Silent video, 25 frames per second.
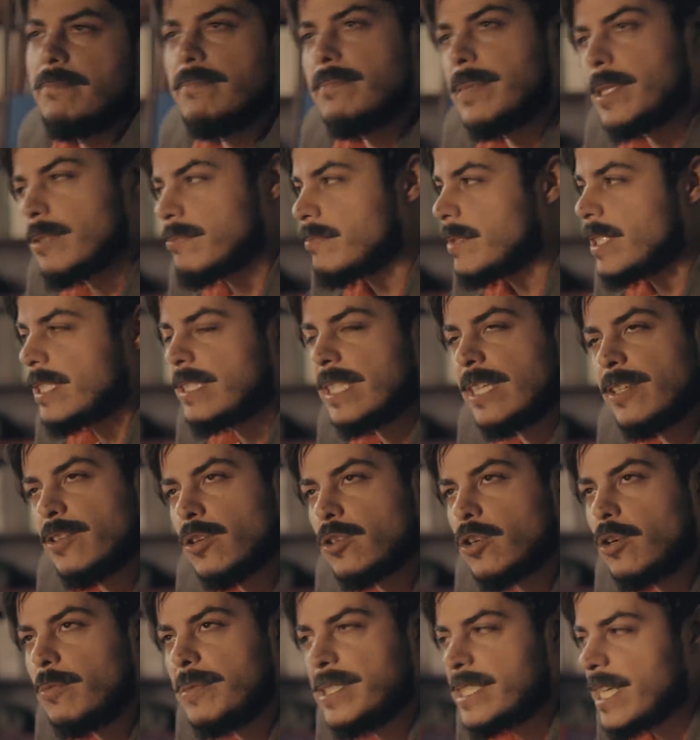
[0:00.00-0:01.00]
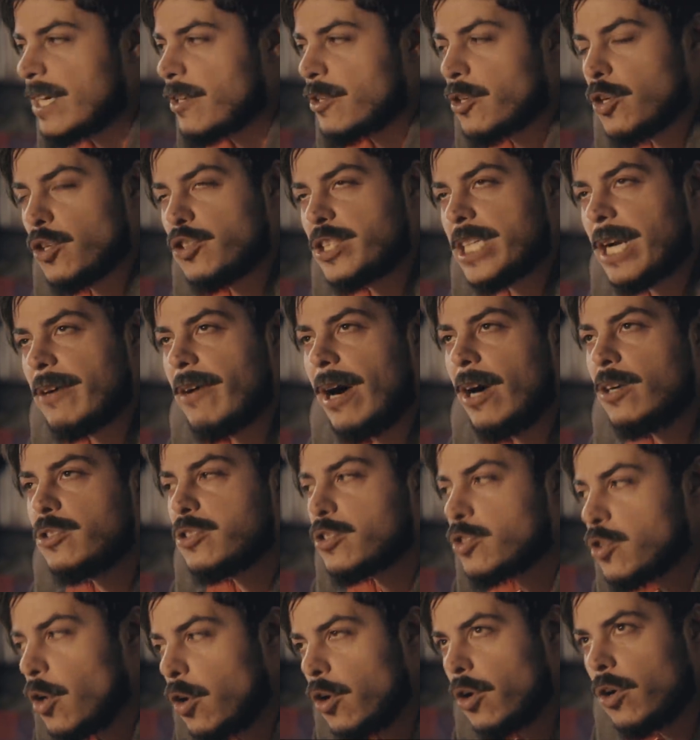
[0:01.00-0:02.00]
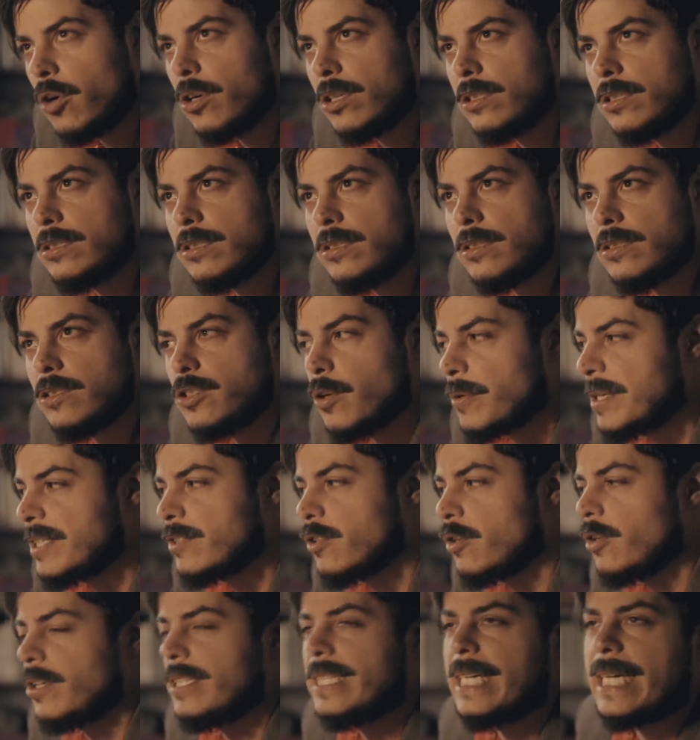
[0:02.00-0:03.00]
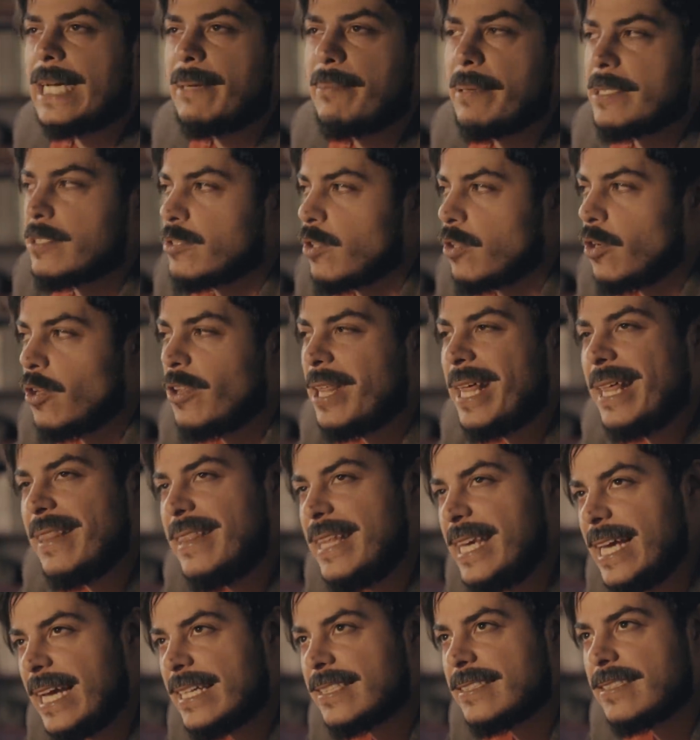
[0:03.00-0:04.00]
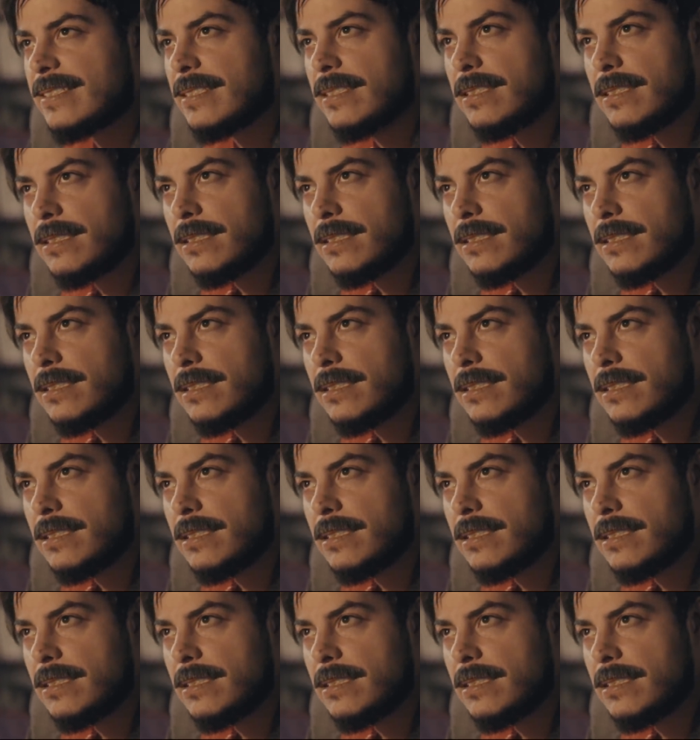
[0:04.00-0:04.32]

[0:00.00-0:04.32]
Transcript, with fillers: Pero, señor comisario, yo trabajo solo. Sobre todo desde que pasó lo de Díaz.